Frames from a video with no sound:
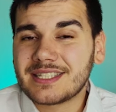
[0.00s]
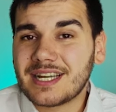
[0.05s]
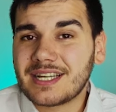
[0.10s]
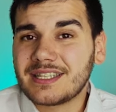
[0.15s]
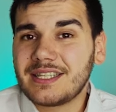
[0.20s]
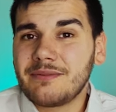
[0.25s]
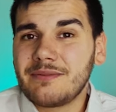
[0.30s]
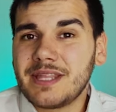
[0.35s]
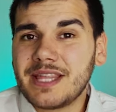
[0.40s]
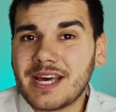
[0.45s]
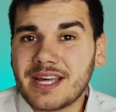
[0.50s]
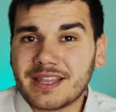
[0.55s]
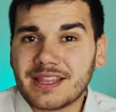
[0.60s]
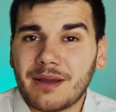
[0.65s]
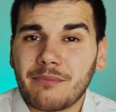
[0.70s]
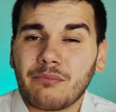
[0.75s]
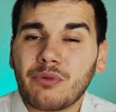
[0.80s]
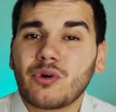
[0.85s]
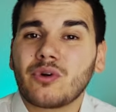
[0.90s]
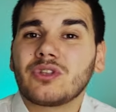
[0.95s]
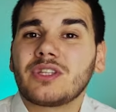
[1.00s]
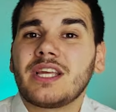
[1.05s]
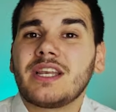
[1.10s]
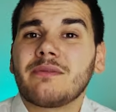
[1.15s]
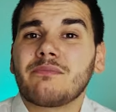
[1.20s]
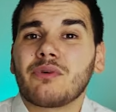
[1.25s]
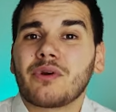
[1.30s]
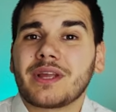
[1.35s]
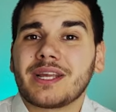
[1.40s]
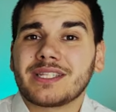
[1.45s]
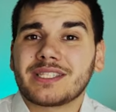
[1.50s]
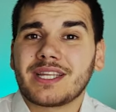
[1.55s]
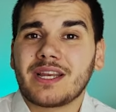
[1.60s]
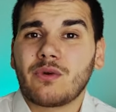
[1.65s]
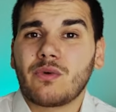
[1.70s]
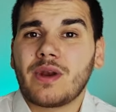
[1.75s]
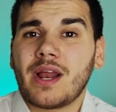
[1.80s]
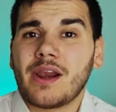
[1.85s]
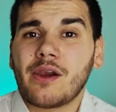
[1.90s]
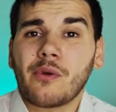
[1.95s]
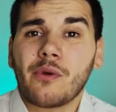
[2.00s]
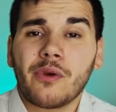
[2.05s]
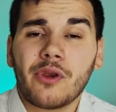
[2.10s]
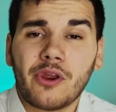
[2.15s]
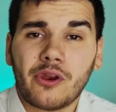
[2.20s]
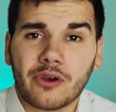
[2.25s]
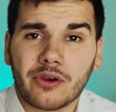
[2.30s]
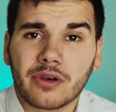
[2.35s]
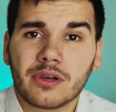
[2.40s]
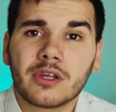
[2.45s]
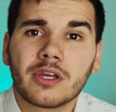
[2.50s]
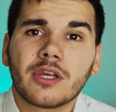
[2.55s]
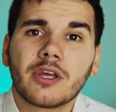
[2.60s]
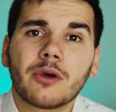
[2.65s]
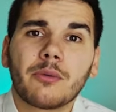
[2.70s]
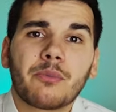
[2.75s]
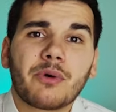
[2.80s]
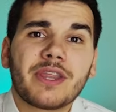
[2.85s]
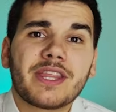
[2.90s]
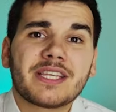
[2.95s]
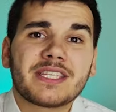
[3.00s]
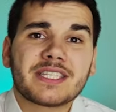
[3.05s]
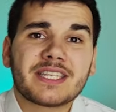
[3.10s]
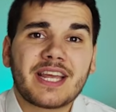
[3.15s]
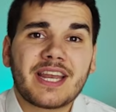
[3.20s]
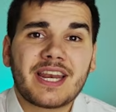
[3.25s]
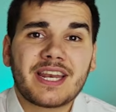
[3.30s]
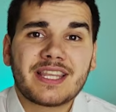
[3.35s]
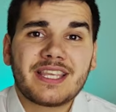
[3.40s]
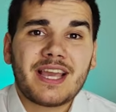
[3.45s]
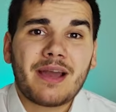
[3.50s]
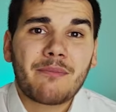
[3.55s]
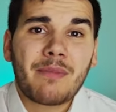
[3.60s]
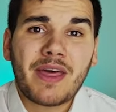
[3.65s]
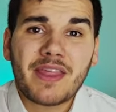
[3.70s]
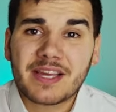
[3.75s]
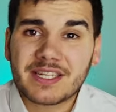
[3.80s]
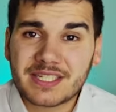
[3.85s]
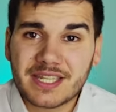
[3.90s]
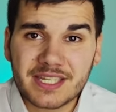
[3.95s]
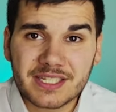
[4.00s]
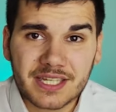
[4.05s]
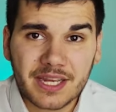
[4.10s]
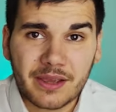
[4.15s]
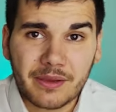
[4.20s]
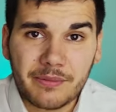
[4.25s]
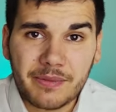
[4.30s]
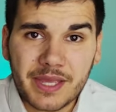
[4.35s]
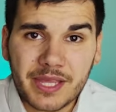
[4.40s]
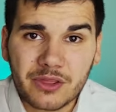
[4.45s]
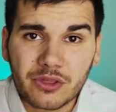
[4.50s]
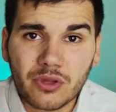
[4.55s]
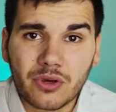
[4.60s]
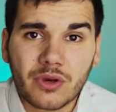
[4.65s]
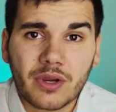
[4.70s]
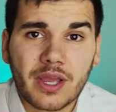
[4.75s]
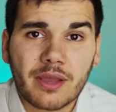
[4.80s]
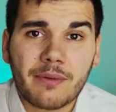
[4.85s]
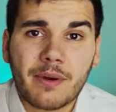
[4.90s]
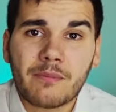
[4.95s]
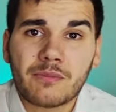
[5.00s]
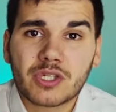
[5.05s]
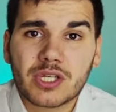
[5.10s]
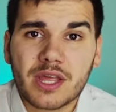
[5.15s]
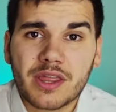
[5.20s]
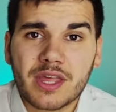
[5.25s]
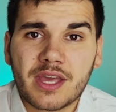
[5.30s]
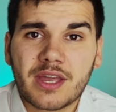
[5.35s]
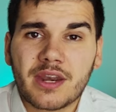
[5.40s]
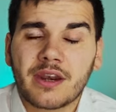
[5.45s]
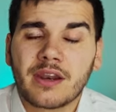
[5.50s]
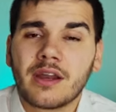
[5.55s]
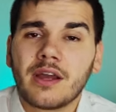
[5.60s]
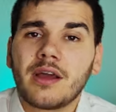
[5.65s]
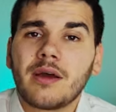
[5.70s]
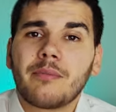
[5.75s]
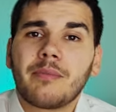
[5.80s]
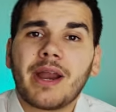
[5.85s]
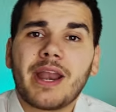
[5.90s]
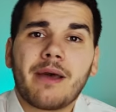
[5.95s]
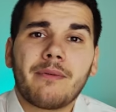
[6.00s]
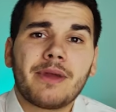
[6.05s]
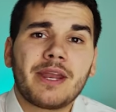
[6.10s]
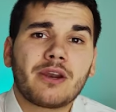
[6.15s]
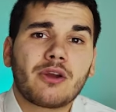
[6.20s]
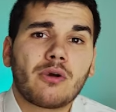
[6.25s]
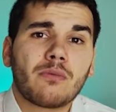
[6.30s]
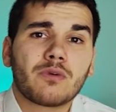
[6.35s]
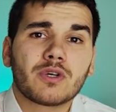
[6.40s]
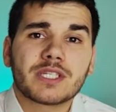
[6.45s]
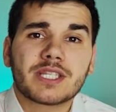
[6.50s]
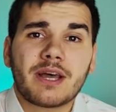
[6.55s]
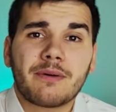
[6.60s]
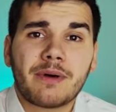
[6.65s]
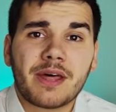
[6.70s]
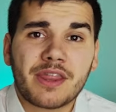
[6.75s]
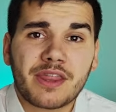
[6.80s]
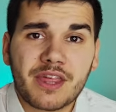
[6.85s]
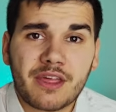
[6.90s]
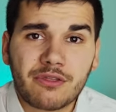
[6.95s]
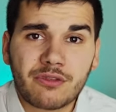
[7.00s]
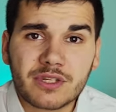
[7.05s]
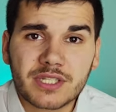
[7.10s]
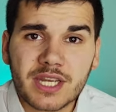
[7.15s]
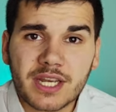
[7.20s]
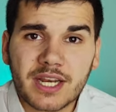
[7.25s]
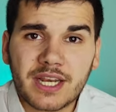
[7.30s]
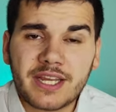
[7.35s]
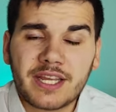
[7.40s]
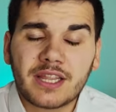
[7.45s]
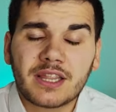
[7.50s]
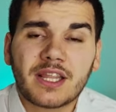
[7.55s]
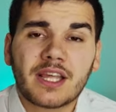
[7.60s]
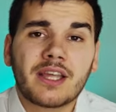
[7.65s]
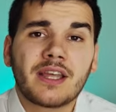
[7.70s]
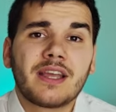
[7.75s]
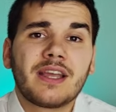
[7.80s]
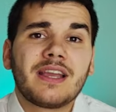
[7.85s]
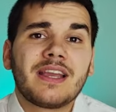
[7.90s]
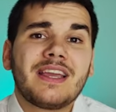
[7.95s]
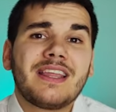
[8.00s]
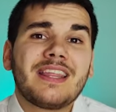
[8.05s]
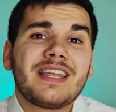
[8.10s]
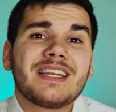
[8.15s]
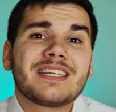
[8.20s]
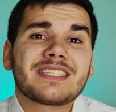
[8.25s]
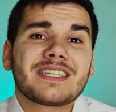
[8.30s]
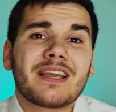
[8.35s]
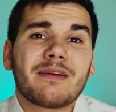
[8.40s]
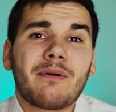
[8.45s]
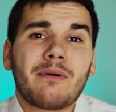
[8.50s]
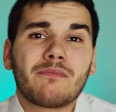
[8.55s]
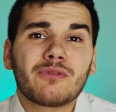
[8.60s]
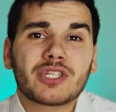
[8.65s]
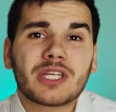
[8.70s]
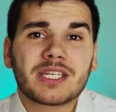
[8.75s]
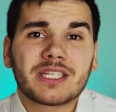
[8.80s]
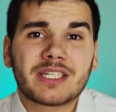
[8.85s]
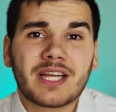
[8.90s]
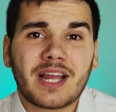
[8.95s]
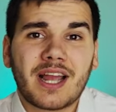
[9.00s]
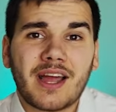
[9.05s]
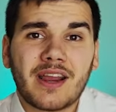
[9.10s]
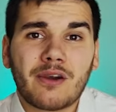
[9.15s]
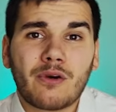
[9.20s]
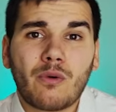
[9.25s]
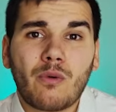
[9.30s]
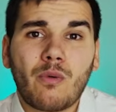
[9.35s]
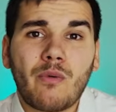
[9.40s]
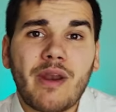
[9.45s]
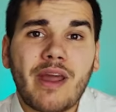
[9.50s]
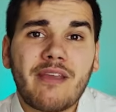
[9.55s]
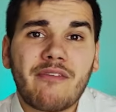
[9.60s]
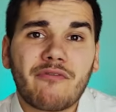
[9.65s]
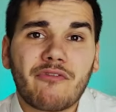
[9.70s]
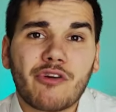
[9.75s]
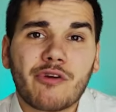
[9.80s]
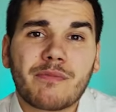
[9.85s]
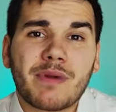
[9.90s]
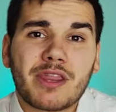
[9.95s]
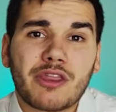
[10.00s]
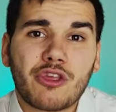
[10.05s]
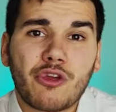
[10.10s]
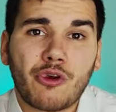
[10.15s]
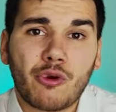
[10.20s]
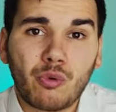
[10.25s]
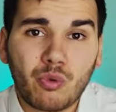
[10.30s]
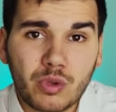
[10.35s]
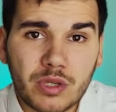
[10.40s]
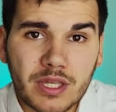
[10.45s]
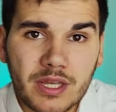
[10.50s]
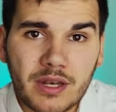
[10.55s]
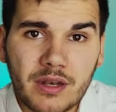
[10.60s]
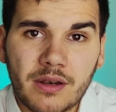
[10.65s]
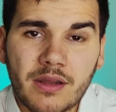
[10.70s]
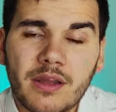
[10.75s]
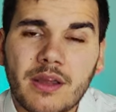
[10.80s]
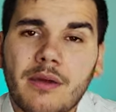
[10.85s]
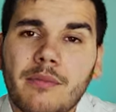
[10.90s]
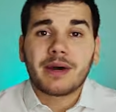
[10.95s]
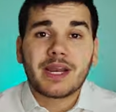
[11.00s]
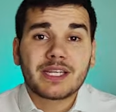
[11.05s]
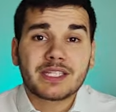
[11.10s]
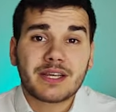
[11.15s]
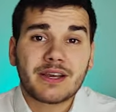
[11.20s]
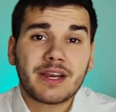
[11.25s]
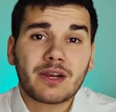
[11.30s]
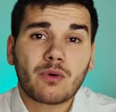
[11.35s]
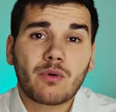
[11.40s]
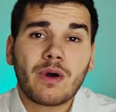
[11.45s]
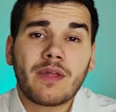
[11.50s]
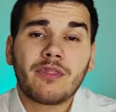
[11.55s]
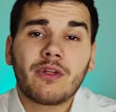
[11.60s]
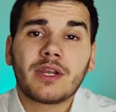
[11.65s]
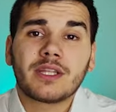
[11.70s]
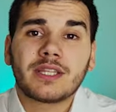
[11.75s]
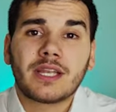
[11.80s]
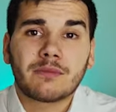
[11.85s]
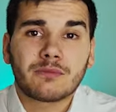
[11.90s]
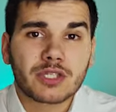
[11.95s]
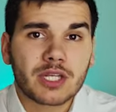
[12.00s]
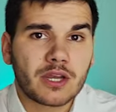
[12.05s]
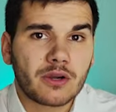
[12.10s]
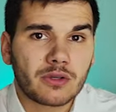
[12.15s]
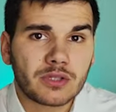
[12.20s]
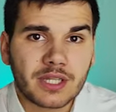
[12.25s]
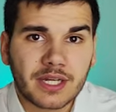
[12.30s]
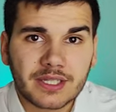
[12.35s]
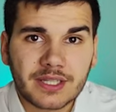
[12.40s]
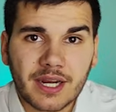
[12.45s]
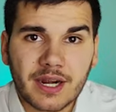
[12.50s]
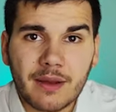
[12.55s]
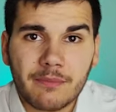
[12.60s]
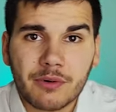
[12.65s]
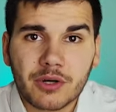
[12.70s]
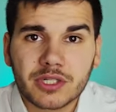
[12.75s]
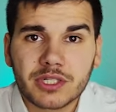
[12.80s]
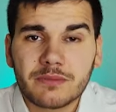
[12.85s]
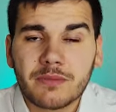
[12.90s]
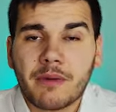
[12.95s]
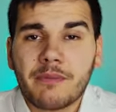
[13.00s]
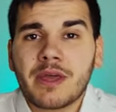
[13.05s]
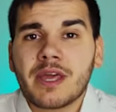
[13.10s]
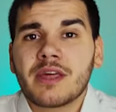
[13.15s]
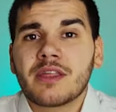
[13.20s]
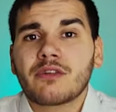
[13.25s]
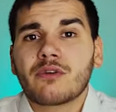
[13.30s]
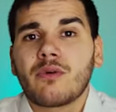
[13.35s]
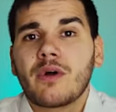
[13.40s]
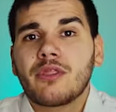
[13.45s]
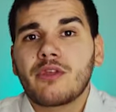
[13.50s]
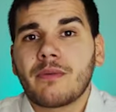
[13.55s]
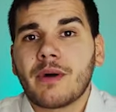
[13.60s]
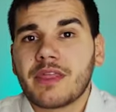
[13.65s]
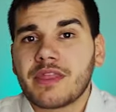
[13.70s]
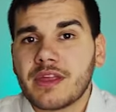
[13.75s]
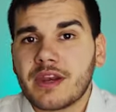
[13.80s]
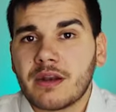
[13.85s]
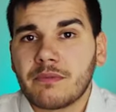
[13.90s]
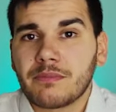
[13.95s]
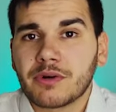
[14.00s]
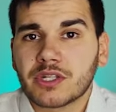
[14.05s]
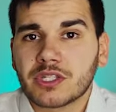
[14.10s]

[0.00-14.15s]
esta actividad tampoco tiene por qué ser una reunión, pueden ser llamadas de seguimiento que vamos a hacer para ver cómo está avanzando ese cliente y de las que vamos a sacar una información útil para saber cuándo le tenemos que contactar la próxima vez, cuándo va a hacer el